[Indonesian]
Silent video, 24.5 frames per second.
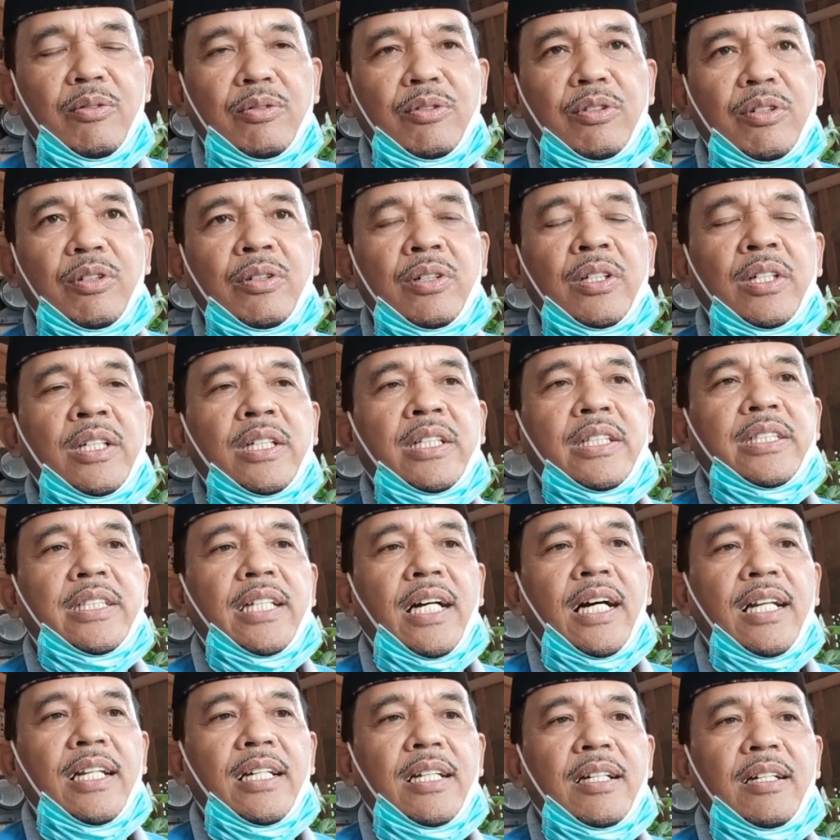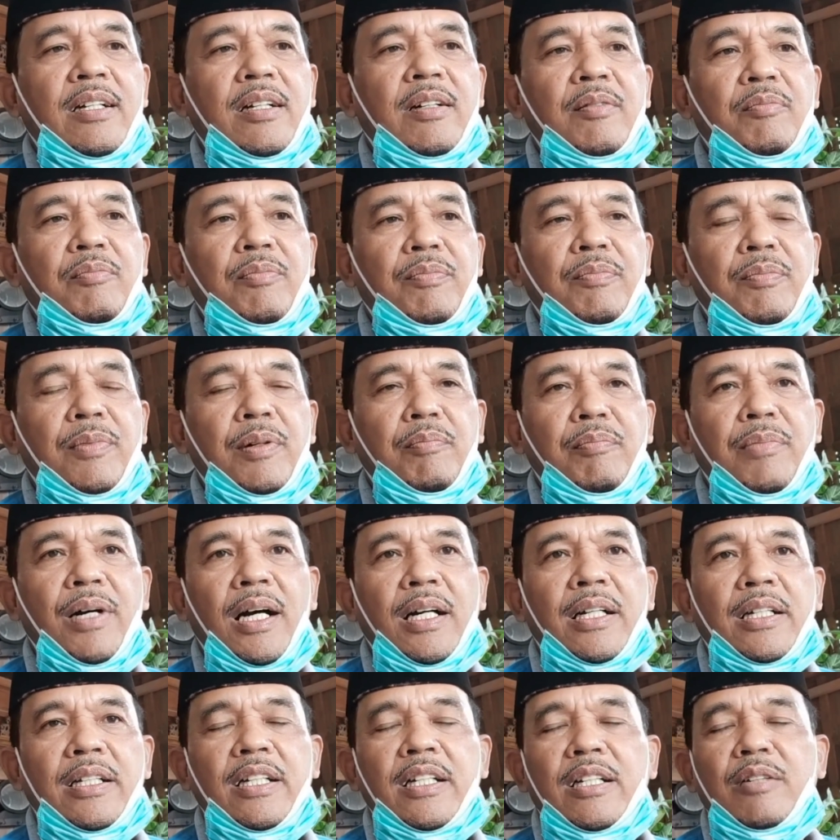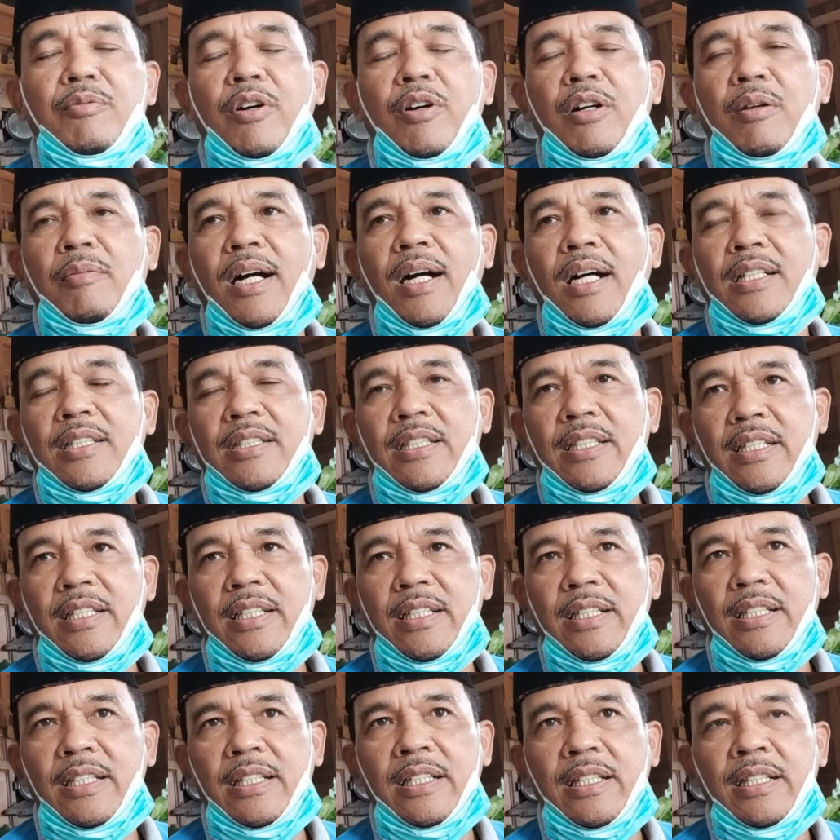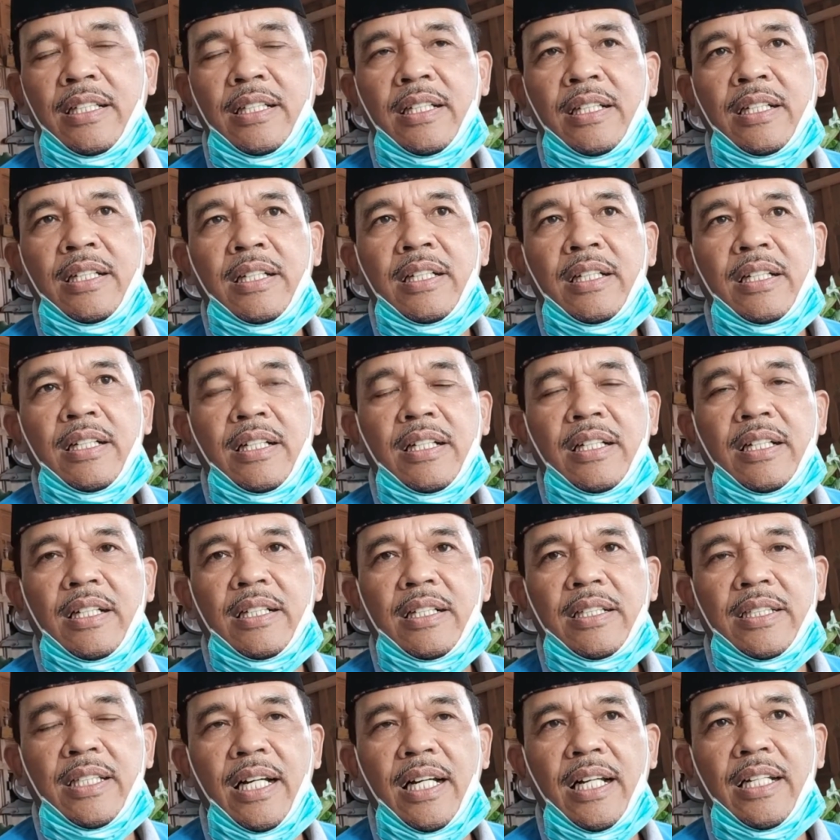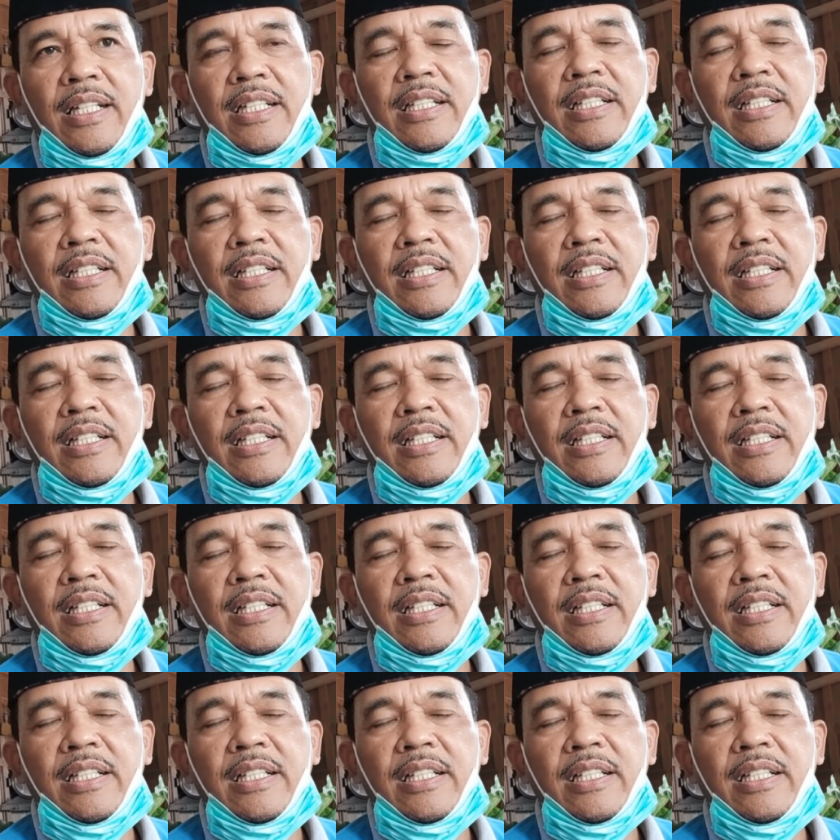untuk saling membagi informasi, sharing ide, saling